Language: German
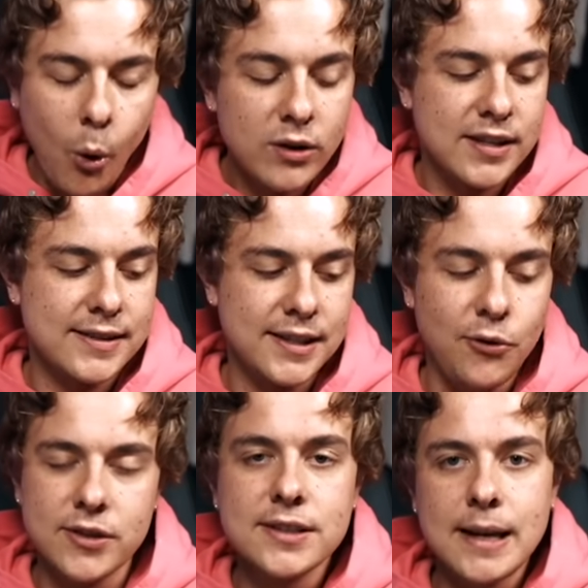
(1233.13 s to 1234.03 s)
Grundsätzlich
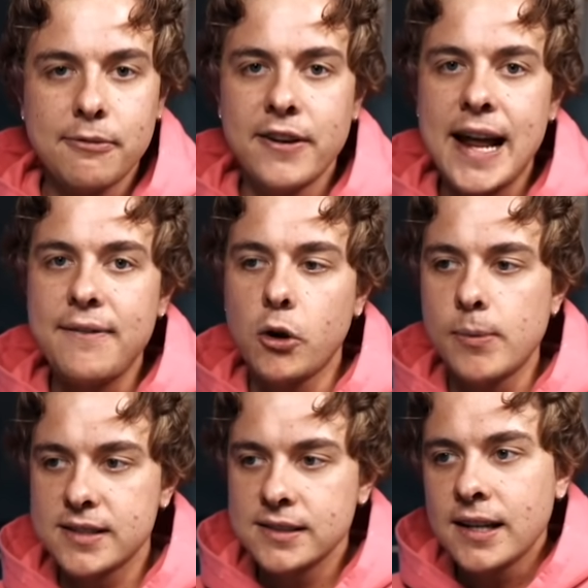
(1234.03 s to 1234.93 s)
würde ich es nicht empfehlen, einfach
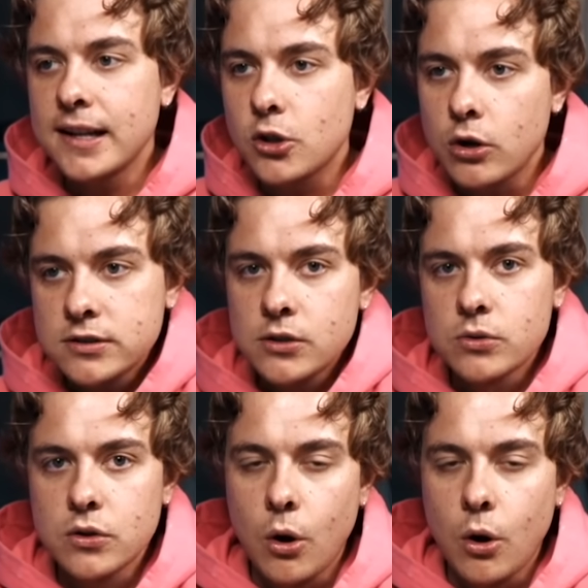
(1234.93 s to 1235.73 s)
über das Internet kostenlose